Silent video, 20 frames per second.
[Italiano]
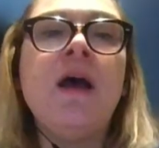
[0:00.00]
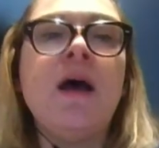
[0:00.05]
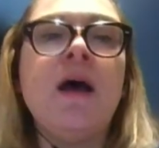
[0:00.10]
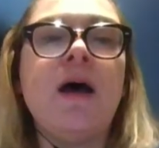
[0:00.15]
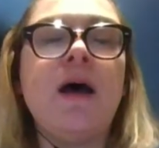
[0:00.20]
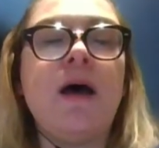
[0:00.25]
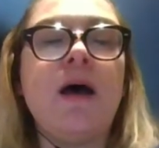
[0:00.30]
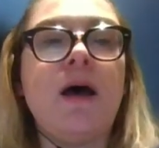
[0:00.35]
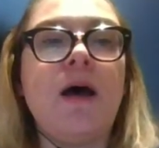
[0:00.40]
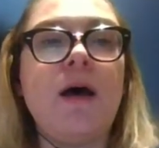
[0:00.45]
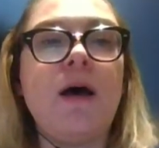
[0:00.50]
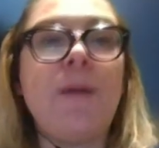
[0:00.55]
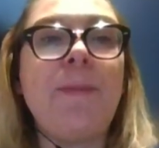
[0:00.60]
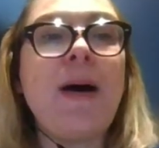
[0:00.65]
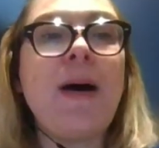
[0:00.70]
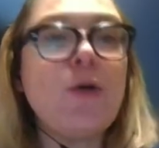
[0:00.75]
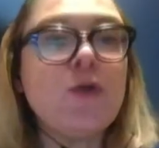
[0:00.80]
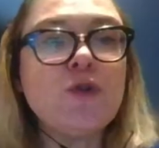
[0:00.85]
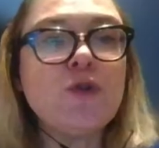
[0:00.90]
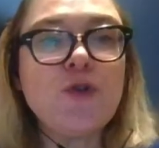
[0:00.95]
eh,
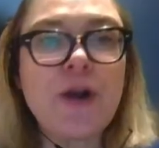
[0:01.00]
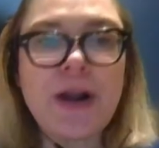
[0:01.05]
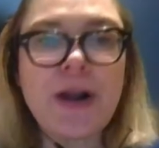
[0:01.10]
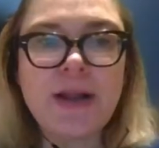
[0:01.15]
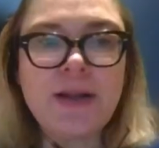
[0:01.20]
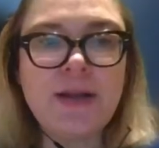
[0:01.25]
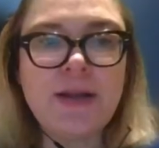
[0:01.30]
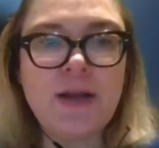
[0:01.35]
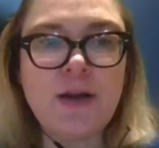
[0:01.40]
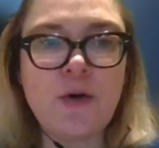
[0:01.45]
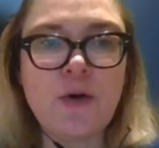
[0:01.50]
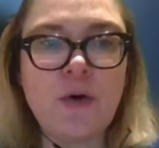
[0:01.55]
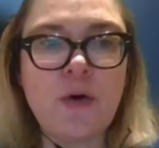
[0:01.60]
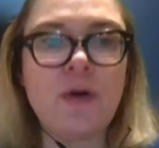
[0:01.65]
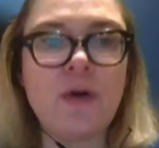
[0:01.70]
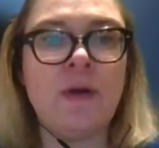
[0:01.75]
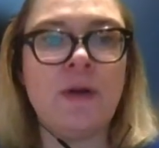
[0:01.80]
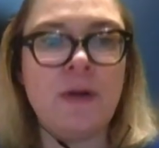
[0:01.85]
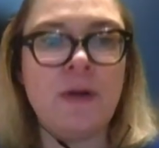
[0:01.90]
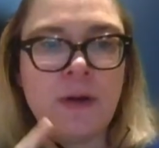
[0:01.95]
Paolo
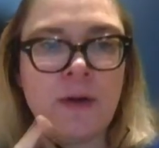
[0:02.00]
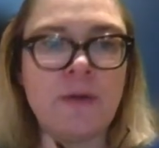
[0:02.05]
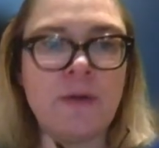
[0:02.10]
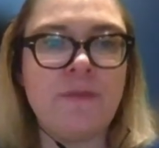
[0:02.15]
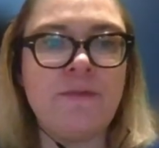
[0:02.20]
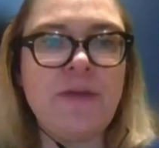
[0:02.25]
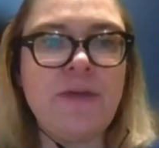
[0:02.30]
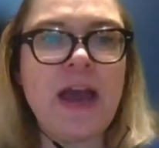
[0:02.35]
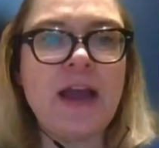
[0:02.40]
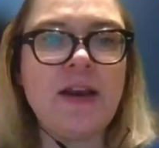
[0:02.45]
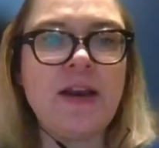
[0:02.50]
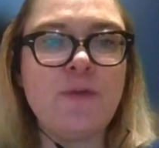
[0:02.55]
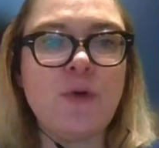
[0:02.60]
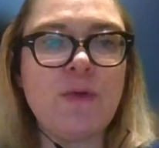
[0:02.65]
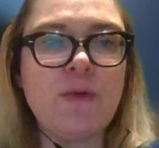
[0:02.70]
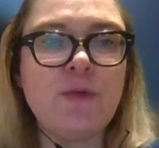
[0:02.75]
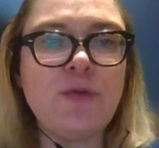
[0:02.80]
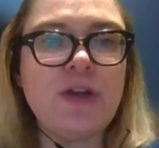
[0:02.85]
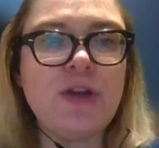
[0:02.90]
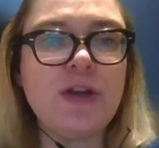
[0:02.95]
Sorrentino, vieni,
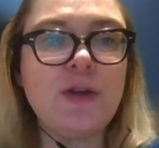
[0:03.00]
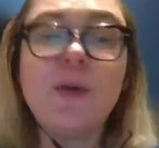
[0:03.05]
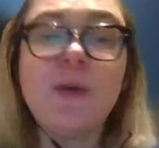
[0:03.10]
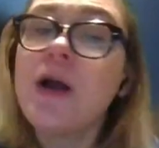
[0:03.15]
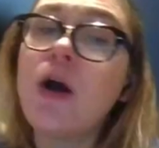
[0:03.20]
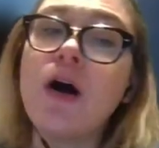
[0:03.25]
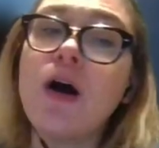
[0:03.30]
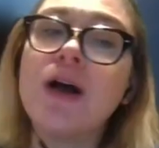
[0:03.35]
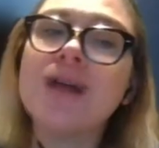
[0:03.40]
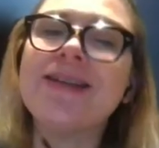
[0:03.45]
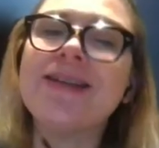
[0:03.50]
volevo dirti una cosa,